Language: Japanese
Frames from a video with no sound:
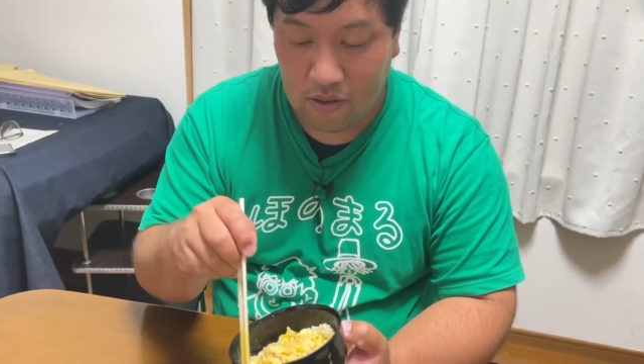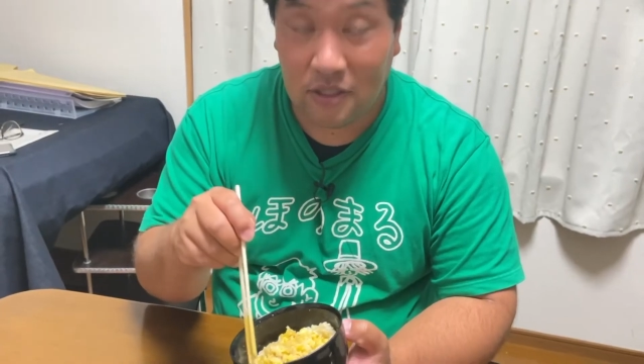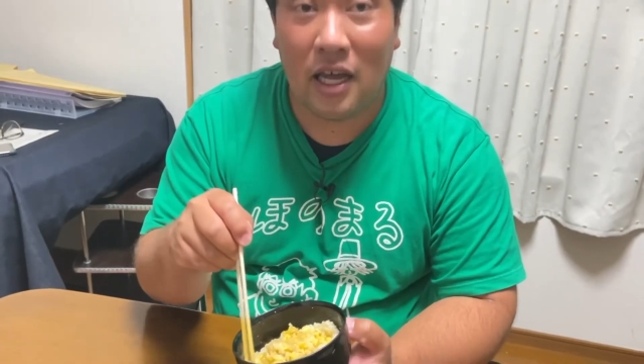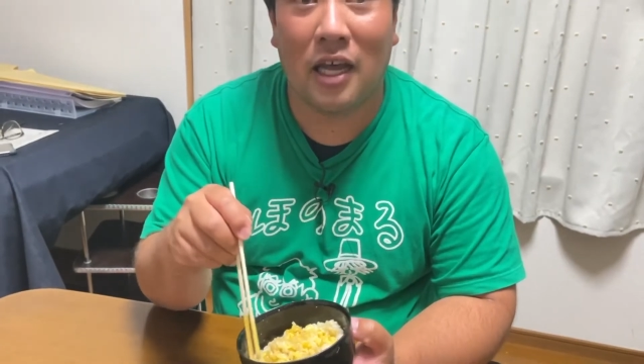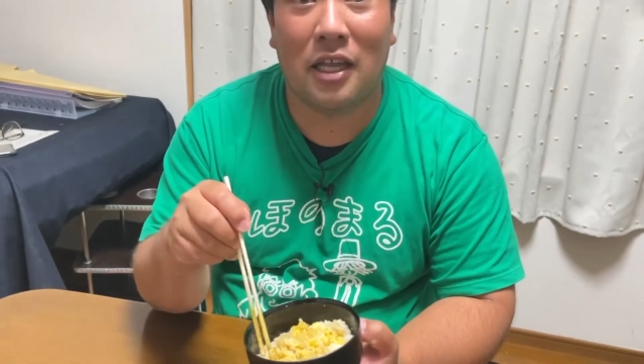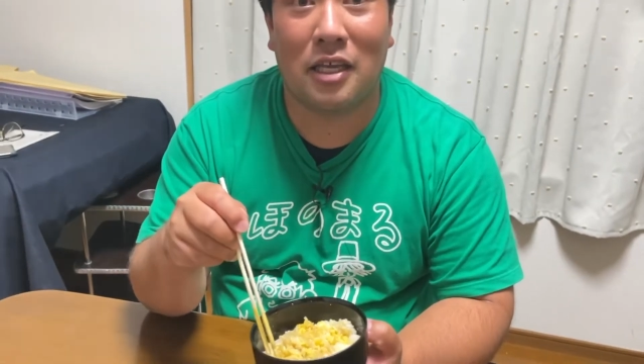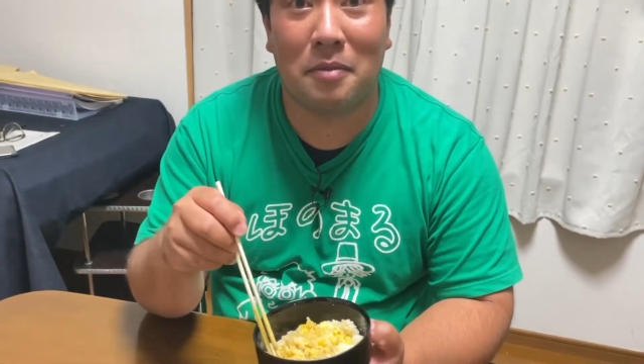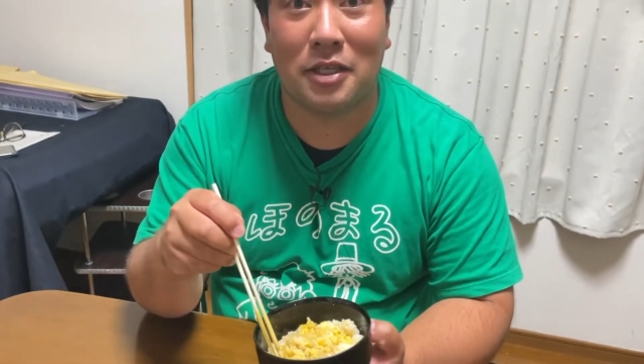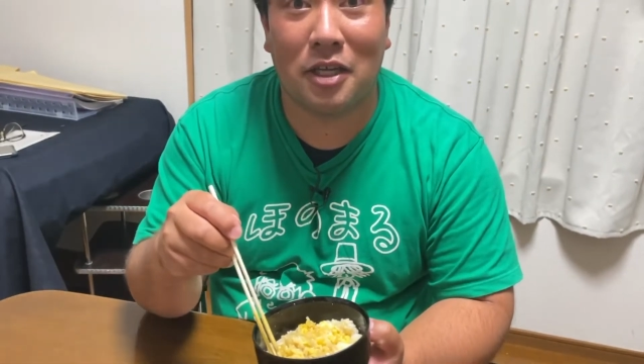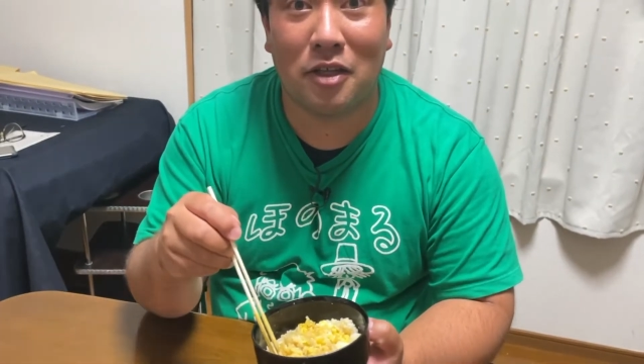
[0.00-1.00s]
さあでき
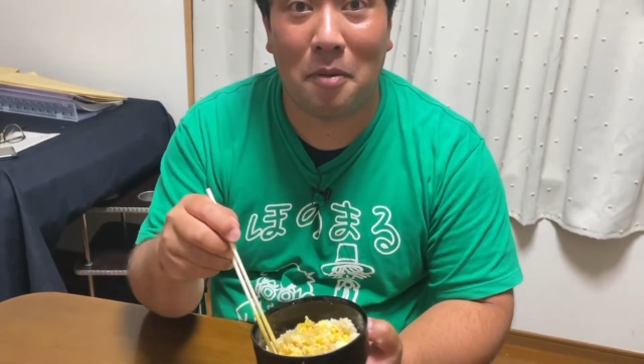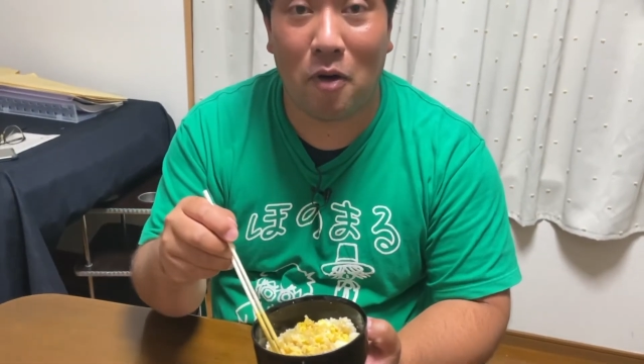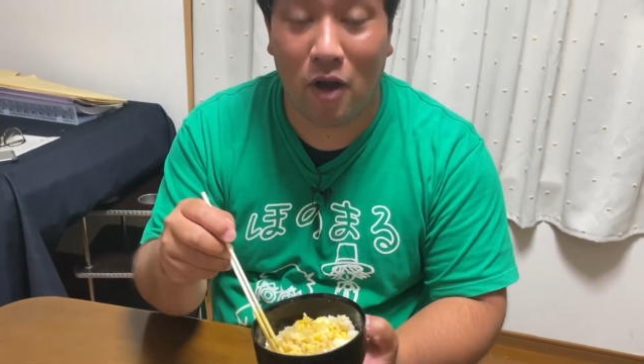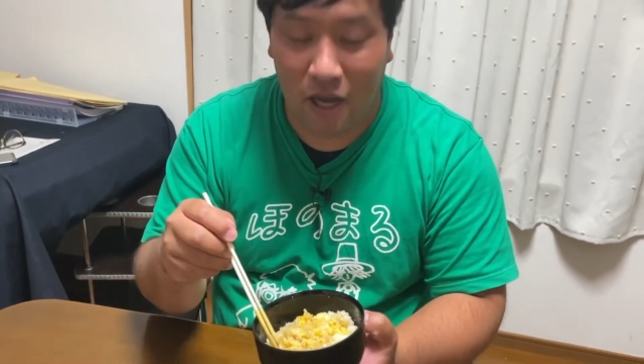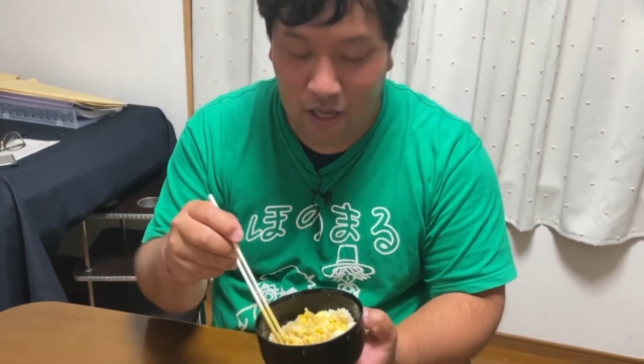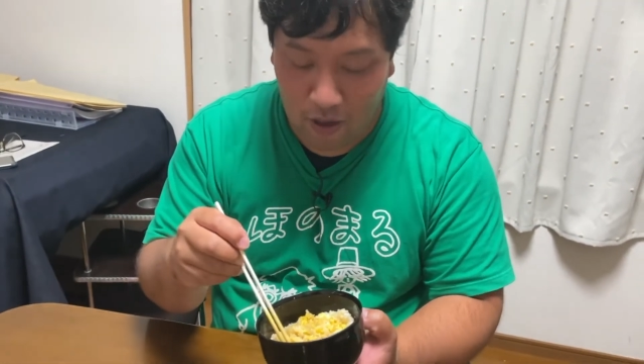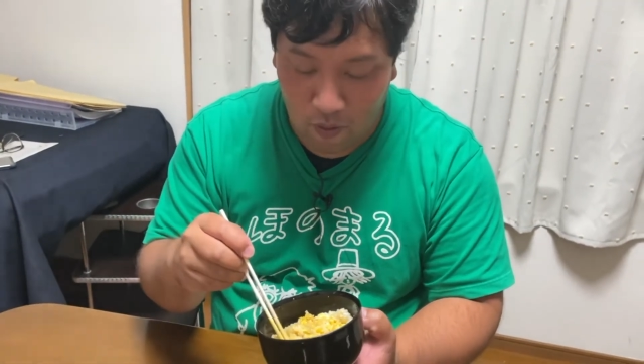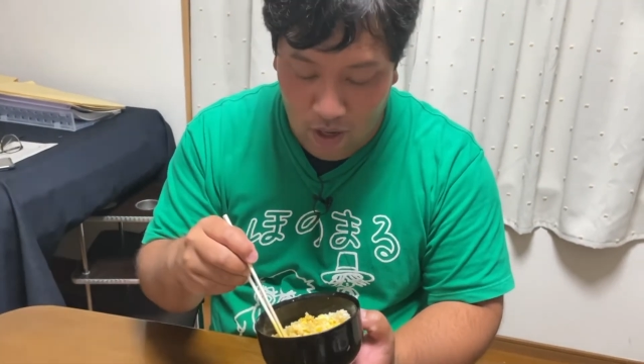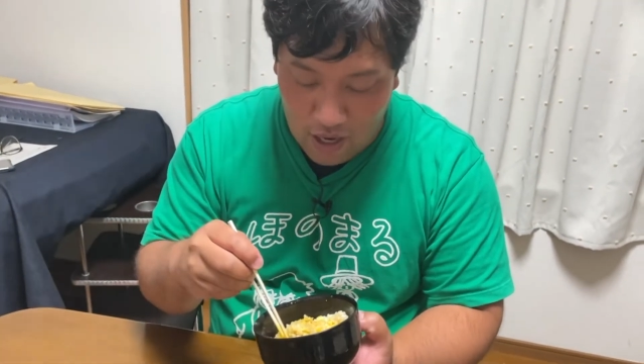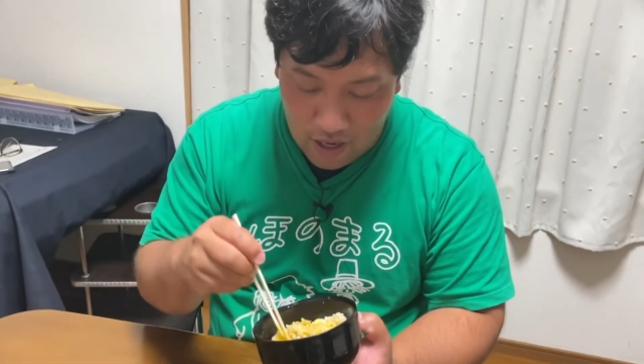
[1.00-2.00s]
ましたよ、卵かけご
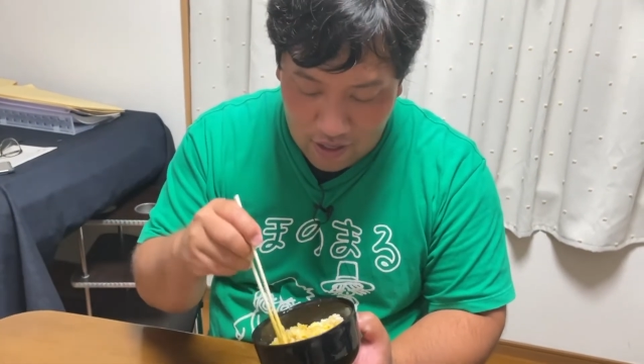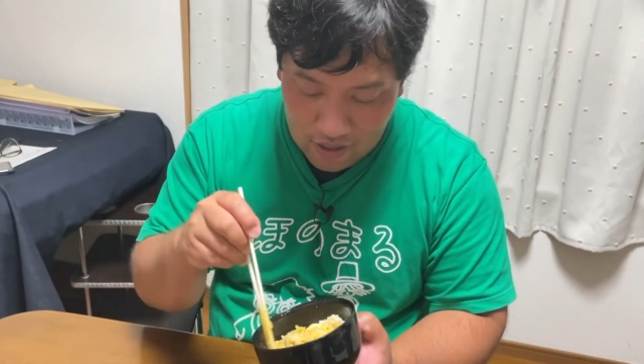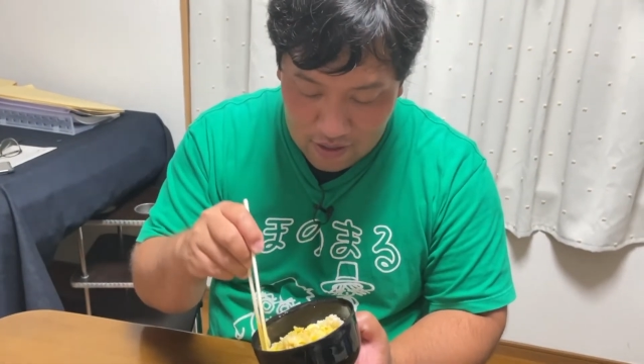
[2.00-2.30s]
飯。